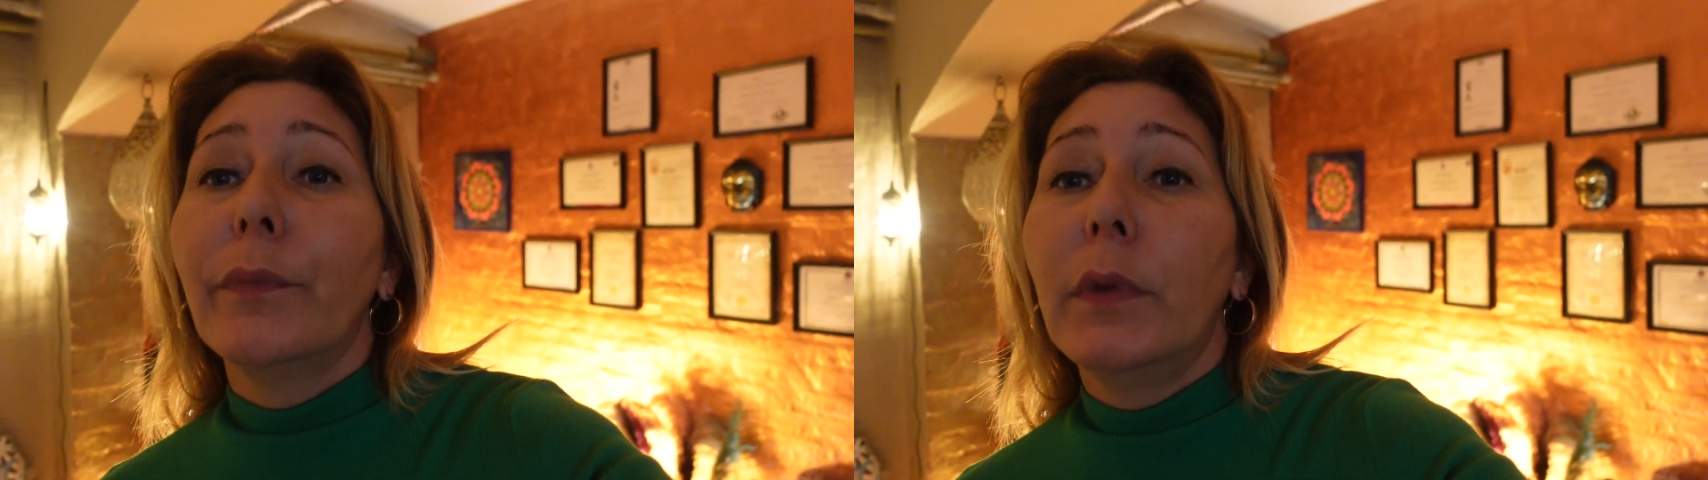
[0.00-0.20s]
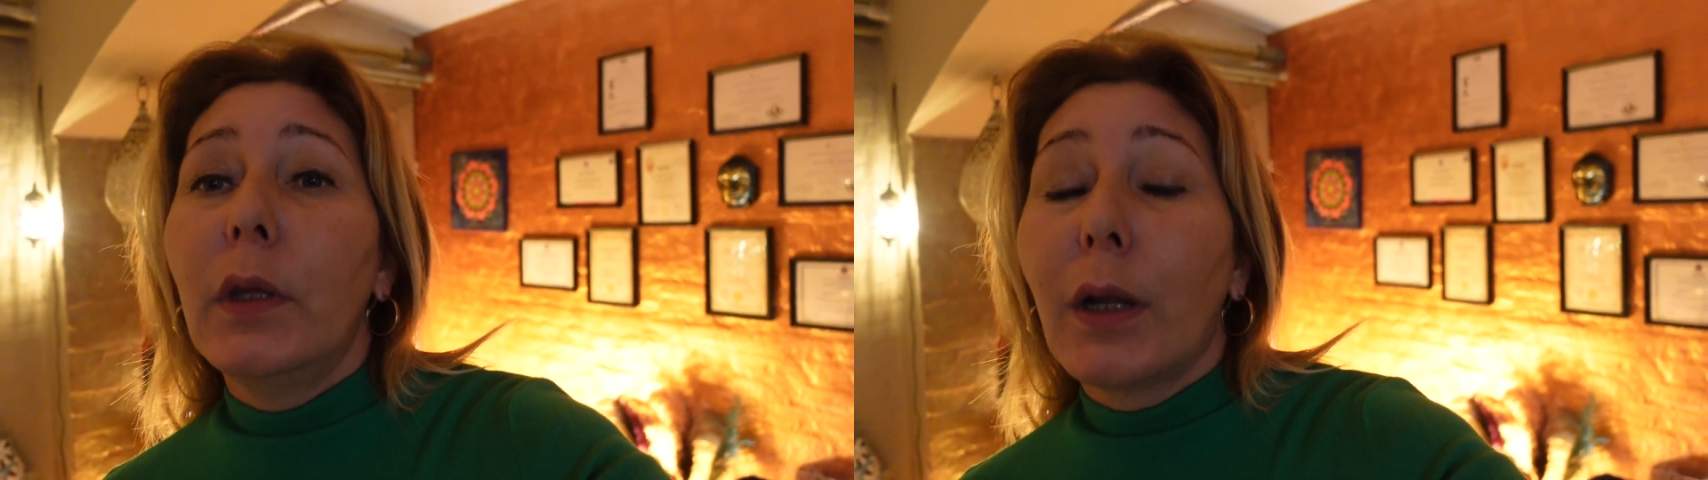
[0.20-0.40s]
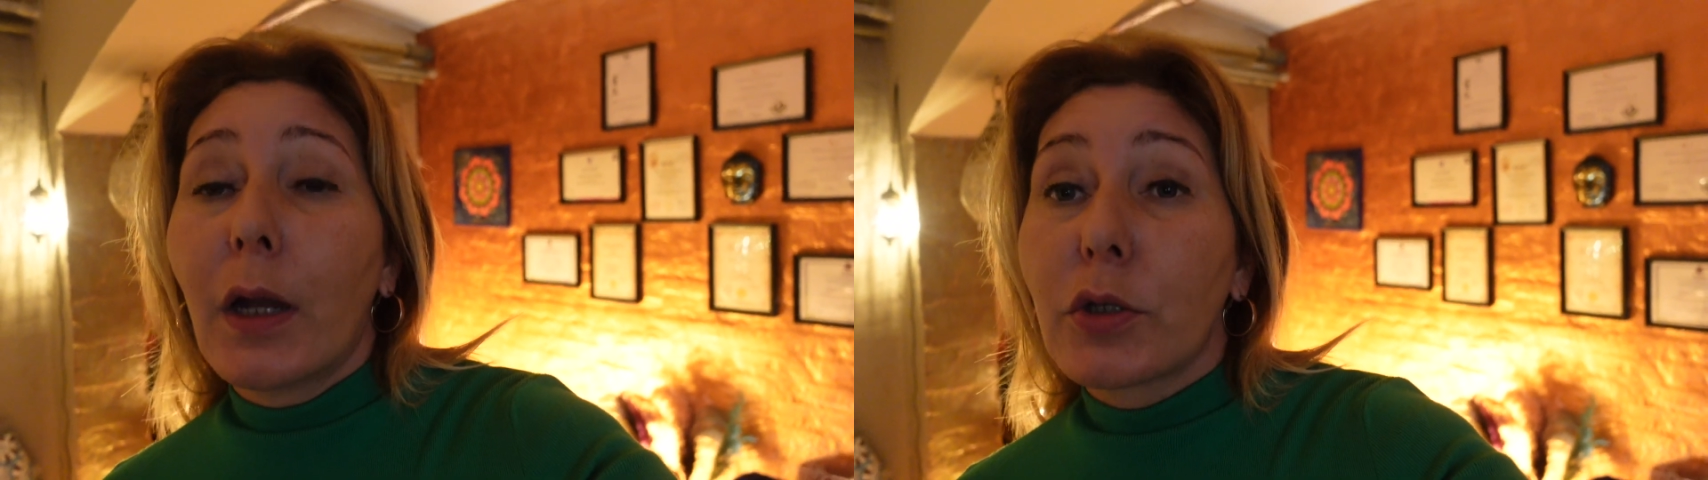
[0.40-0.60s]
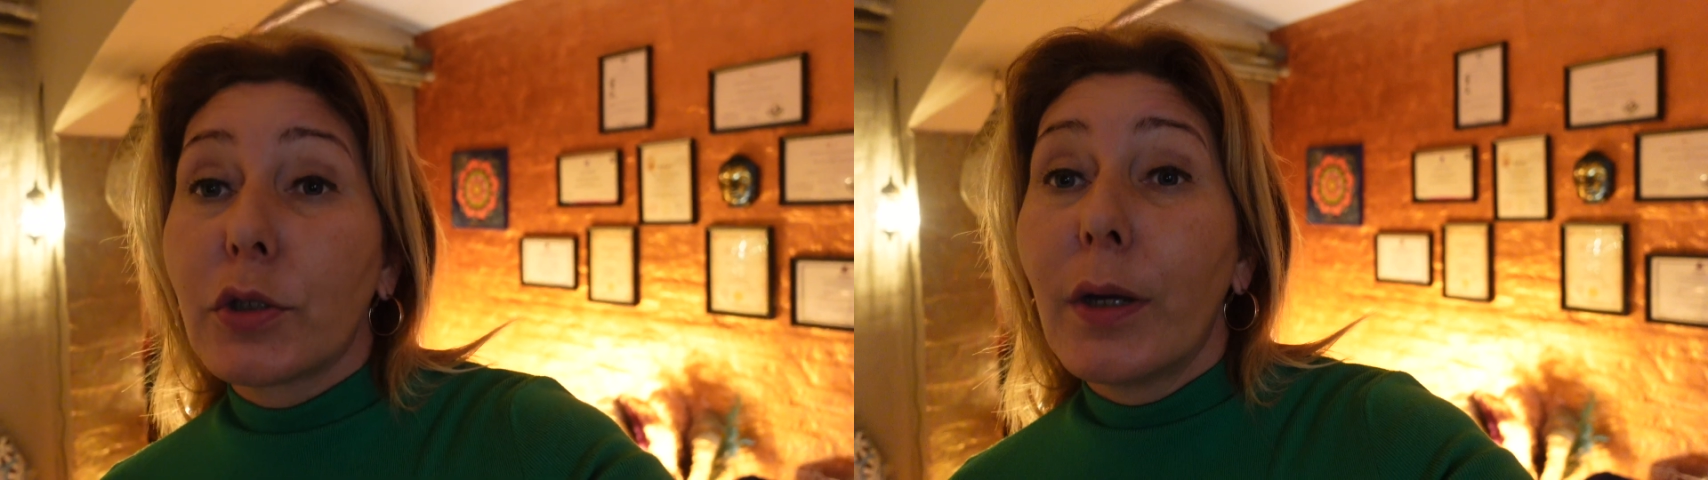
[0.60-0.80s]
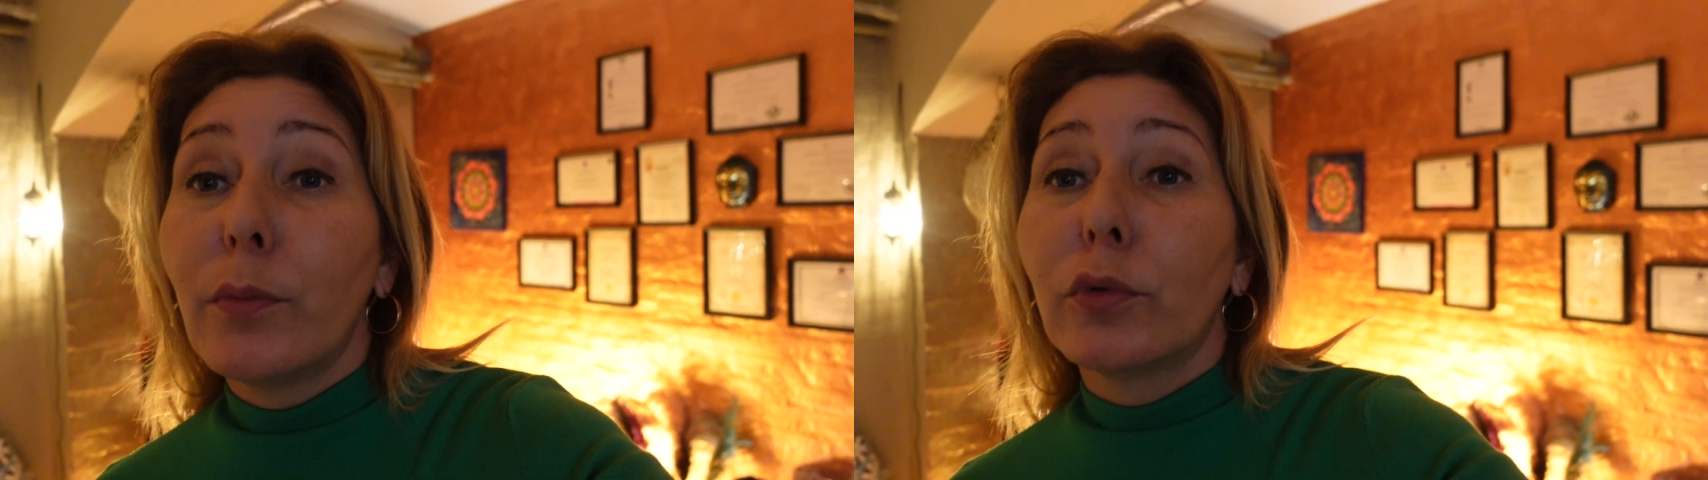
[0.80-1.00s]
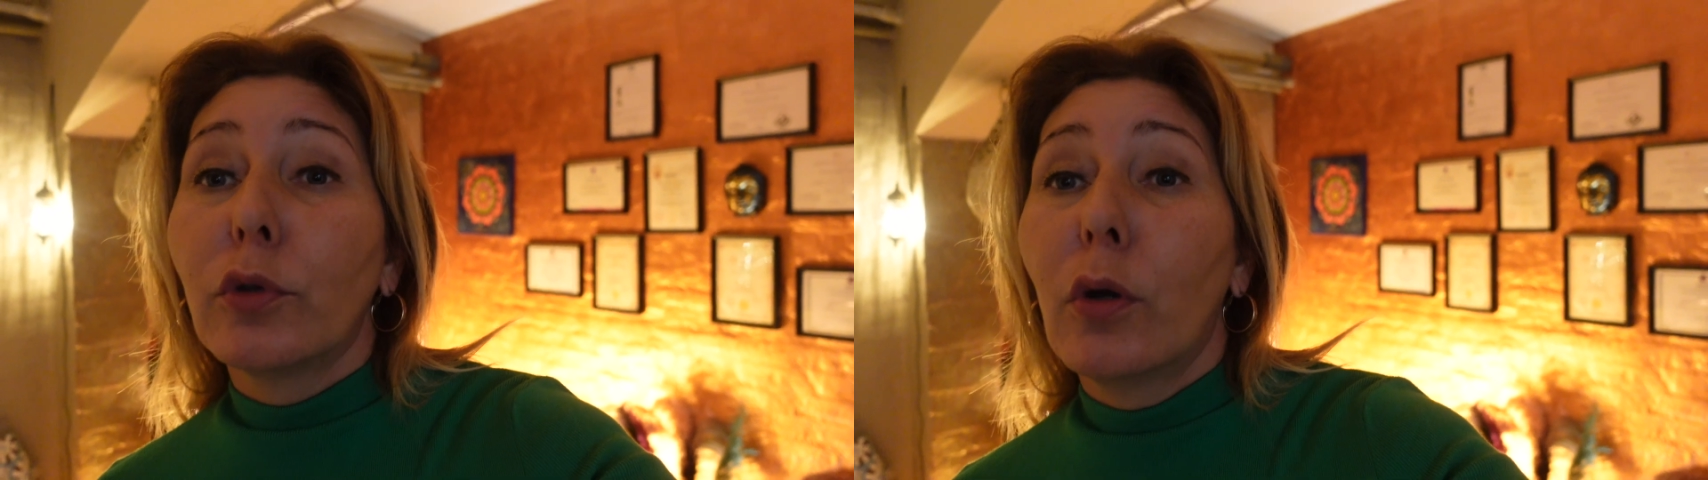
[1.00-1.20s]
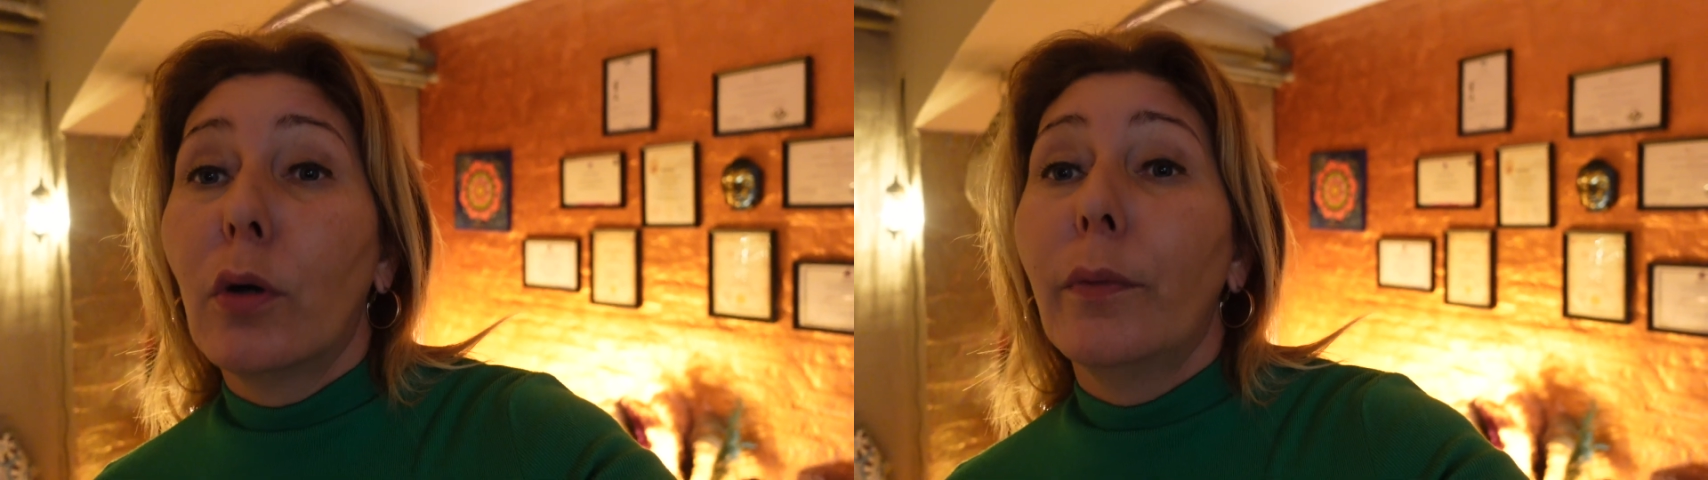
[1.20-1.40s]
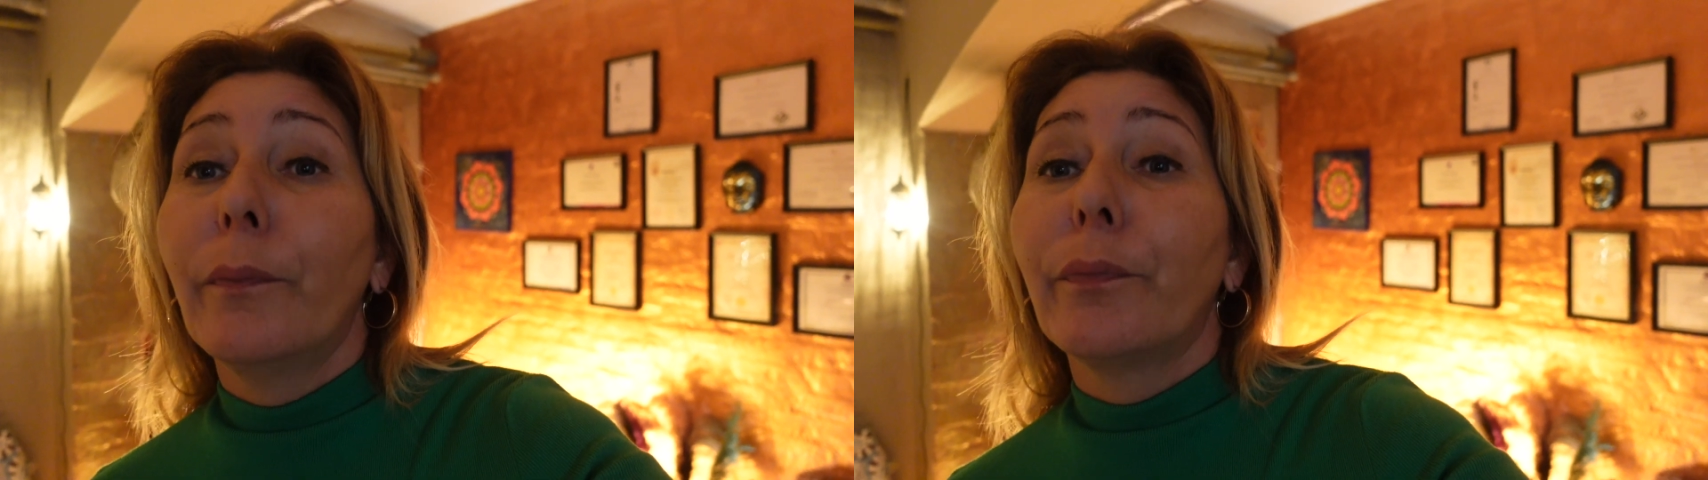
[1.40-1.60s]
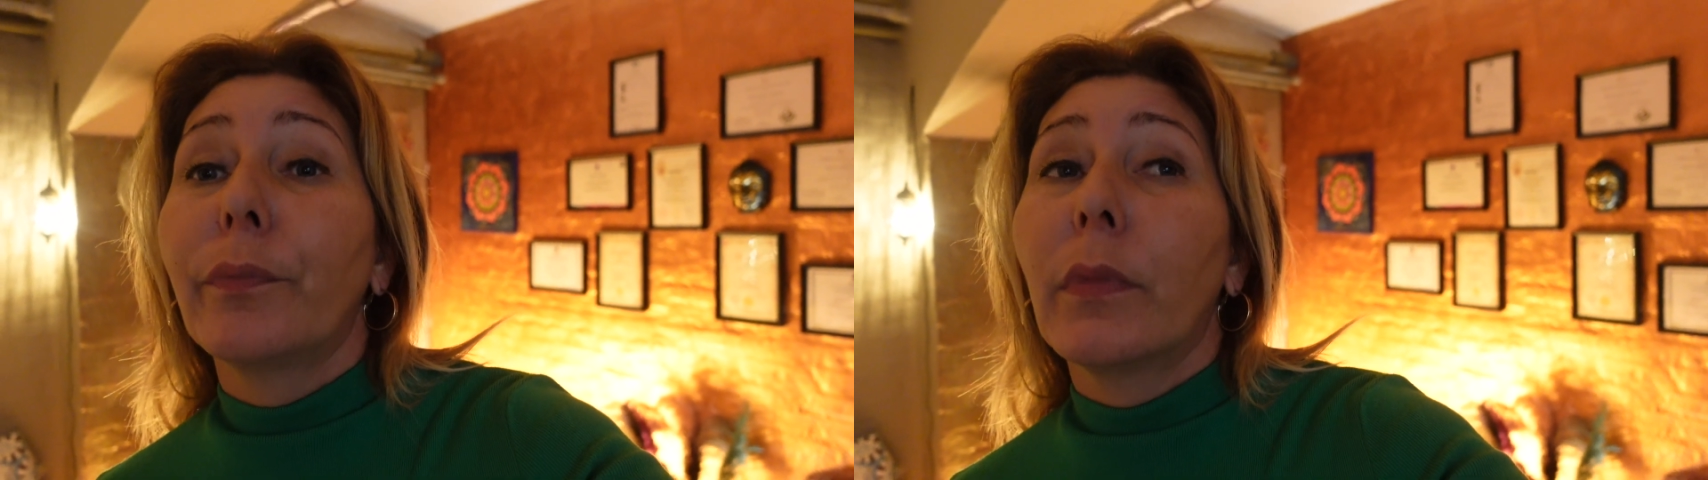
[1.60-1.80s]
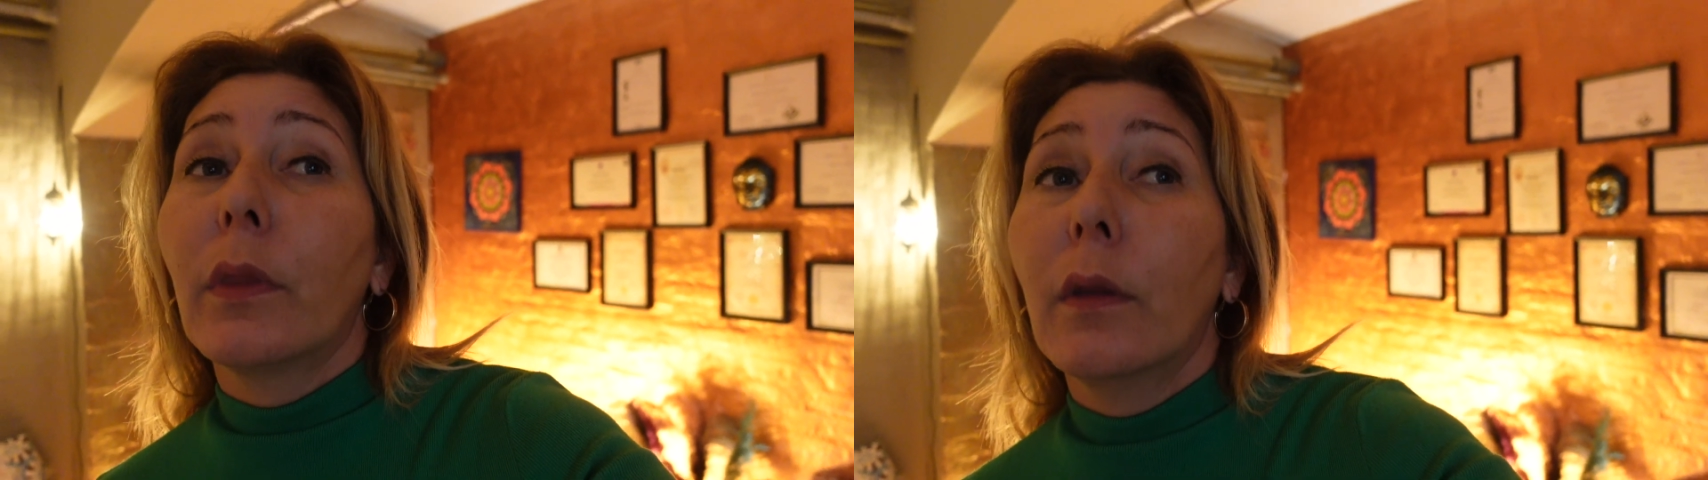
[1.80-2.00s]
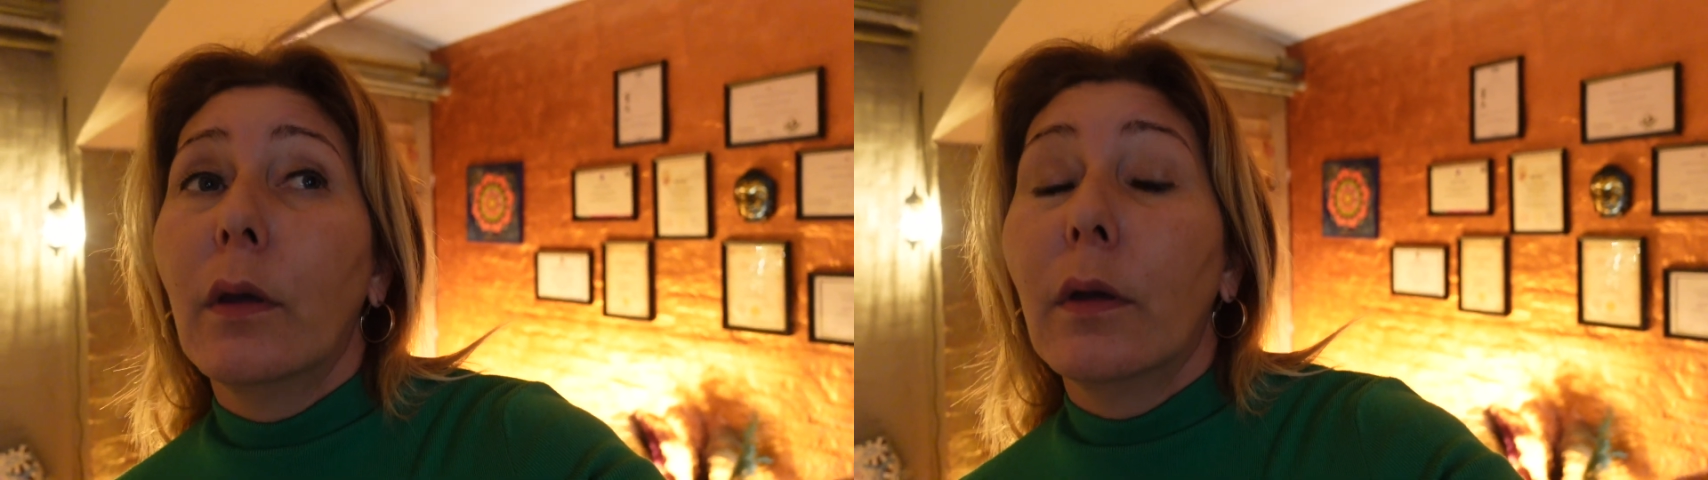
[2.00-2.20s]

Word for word: nie każdemu to mm,